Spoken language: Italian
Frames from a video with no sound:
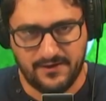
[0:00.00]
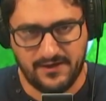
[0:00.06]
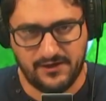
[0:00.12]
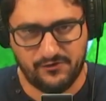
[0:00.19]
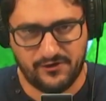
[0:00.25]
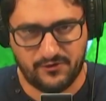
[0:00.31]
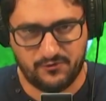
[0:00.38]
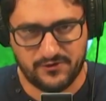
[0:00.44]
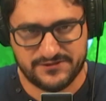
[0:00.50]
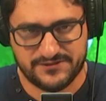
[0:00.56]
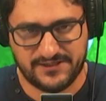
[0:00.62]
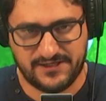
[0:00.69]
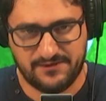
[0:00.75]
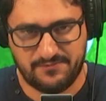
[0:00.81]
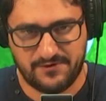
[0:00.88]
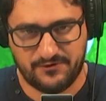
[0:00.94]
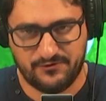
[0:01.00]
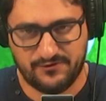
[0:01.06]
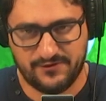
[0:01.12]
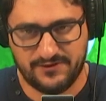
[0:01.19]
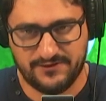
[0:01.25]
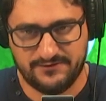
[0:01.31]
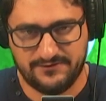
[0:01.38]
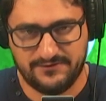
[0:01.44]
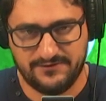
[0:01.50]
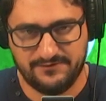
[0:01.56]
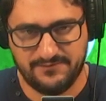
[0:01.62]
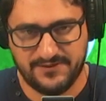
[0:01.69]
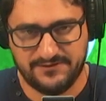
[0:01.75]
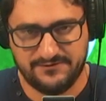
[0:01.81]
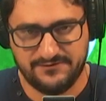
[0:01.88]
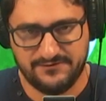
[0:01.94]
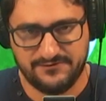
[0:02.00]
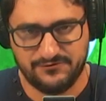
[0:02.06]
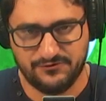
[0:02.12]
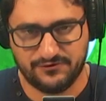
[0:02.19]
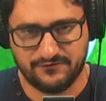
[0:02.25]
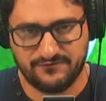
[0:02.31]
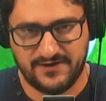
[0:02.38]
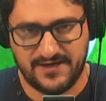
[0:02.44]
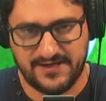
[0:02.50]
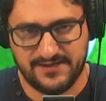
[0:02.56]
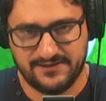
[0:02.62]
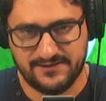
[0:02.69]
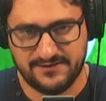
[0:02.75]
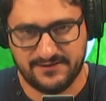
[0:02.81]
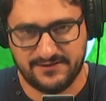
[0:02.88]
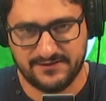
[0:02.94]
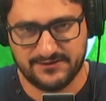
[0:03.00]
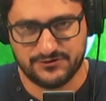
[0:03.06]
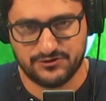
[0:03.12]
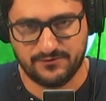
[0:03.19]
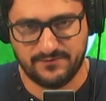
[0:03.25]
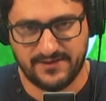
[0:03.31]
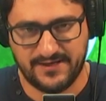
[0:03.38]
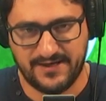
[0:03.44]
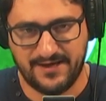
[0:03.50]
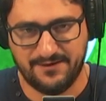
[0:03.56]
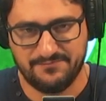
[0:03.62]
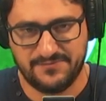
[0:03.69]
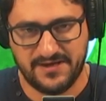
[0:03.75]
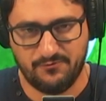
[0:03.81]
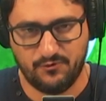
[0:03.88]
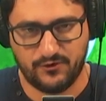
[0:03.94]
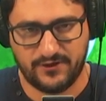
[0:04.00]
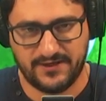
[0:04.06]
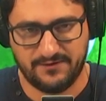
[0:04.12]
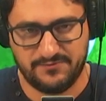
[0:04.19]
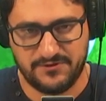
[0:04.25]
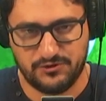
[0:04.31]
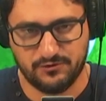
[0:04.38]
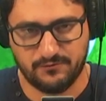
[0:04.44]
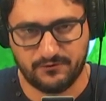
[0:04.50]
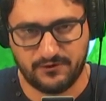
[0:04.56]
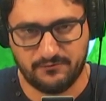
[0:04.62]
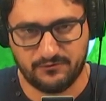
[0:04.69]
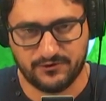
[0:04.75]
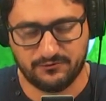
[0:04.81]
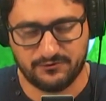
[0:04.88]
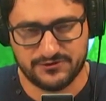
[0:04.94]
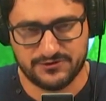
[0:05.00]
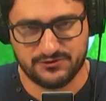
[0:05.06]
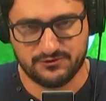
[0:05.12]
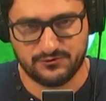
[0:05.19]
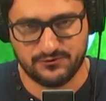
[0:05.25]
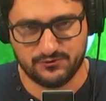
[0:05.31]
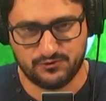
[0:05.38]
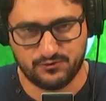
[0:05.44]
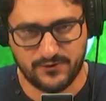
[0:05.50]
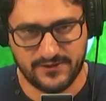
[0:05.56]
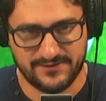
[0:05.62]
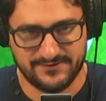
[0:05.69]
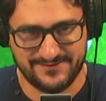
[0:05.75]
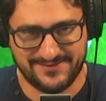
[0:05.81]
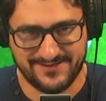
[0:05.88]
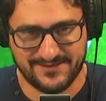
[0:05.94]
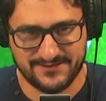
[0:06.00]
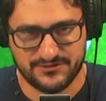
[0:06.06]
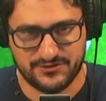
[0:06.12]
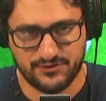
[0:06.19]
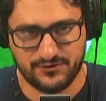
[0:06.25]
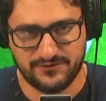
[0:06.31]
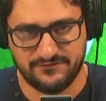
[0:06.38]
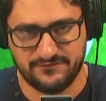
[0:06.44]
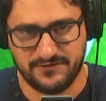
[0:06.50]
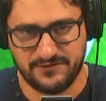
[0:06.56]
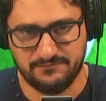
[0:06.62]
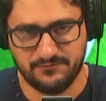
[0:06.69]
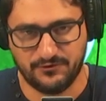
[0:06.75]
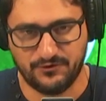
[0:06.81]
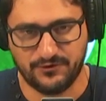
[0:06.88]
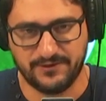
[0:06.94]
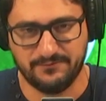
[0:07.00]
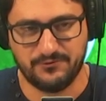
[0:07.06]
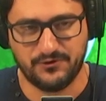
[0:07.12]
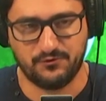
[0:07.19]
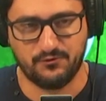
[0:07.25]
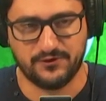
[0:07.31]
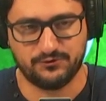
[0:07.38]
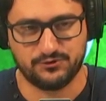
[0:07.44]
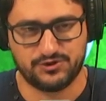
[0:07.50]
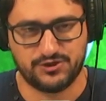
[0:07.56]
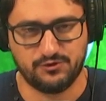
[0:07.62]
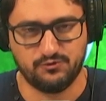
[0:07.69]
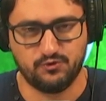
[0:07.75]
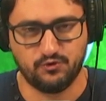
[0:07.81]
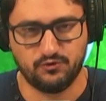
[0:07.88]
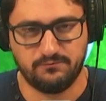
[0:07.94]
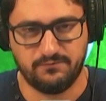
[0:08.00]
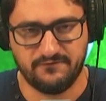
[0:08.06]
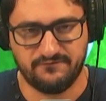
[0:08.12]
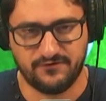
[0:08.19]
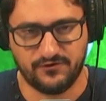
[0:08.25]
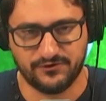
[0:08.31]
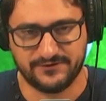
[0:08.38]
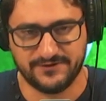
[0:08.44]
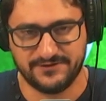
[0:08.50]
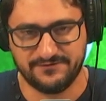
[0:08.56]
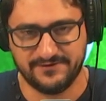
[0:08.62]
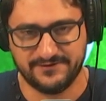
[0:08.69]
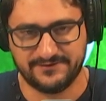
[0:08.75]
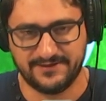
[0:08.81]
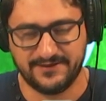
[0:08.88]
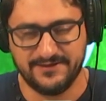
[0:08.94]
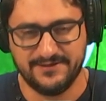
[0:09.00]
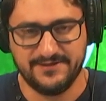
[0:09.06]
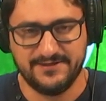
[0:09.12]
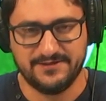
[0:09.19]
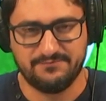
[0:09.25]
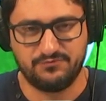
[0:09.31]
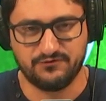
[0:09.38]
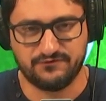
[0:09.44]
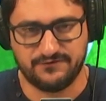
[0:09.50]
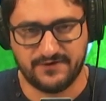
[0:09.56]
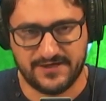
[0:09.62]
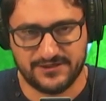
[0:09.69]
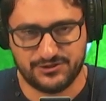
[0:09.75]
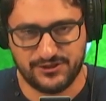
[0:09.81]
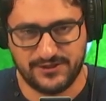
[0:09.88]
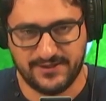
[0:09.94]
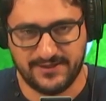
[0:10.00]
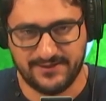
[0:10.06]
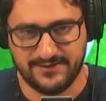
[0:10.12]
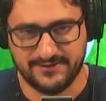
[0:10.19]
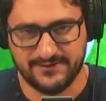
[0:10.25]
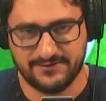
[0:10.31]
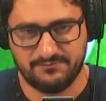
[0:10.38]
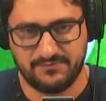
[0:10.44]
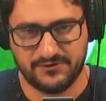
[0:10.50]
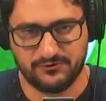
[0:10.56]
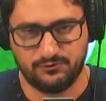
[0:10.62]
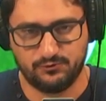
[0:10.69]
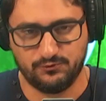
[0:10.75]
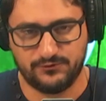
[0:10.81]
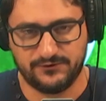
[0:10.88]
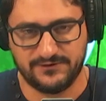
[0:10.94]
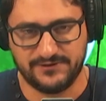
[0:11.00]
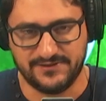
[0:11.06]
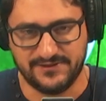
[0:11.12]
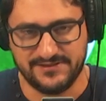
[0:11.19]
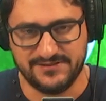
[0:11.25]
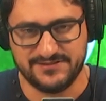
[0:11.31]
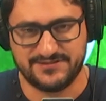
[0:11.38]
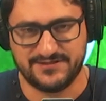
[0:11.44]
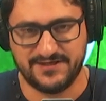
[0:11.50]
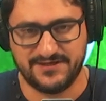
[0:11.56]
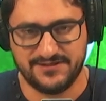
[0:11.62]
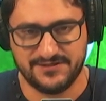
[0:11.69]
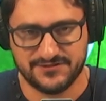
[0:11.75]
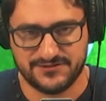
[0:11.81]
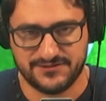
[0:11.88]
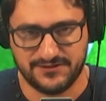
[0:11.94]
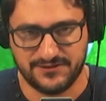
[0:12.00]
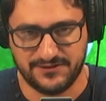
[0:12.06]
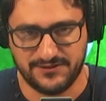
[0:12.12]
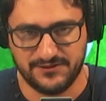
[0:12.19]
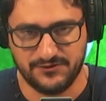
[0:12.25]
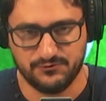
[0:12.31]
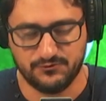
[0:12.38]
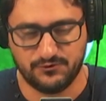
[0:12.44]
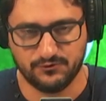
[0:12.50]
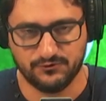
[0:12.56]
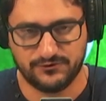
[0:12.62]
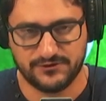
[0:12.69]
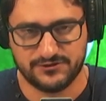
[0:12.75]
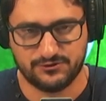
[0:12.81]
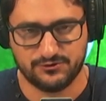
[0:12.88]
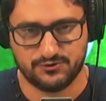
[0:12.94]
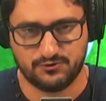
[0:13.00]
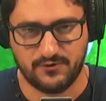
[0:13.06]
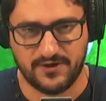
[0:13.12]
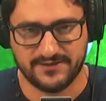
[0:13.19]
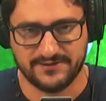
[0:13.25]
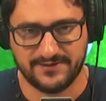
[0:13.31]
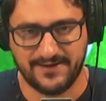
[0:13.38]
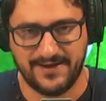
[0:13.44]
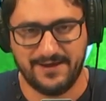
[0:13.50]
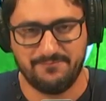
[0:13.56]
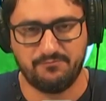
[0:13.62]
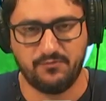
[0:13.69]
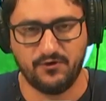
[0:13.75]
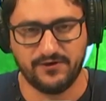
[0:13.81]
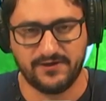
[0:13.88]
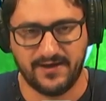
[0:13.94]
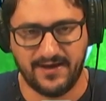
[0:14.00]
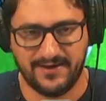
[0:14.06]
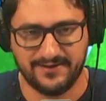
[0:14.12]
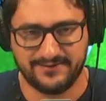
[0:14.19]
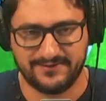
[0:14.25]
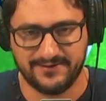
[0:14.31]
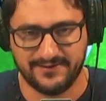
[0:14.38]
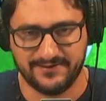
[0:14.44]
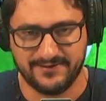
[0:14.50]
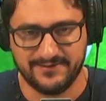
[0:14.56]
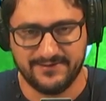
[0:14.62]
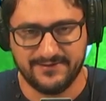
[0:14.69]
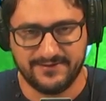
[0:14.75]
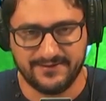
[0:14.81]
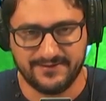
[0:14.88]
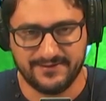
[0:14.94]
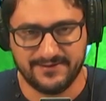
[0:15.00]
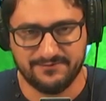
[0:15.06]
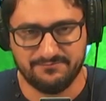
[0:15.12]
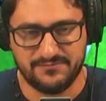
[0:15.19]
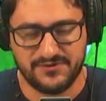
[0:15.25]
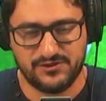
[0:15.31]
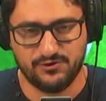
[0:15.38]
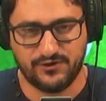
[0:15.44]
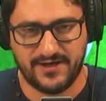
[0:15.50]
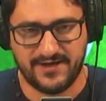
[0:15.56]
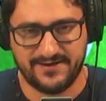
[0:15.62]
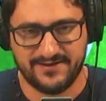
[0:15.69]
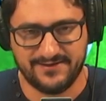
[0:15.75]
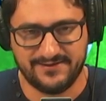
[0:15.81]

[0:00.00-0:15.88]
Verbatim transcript: E allora queste le parole di Mehdi Dorval, insomma abbiamo capito proprio da queste su sue dichiarazioni Filippo no? che poi quando c'è un gruppo forte diventa più facile eh, per tutti inserirsi in un contesto squadra e poi anche eh, migliorare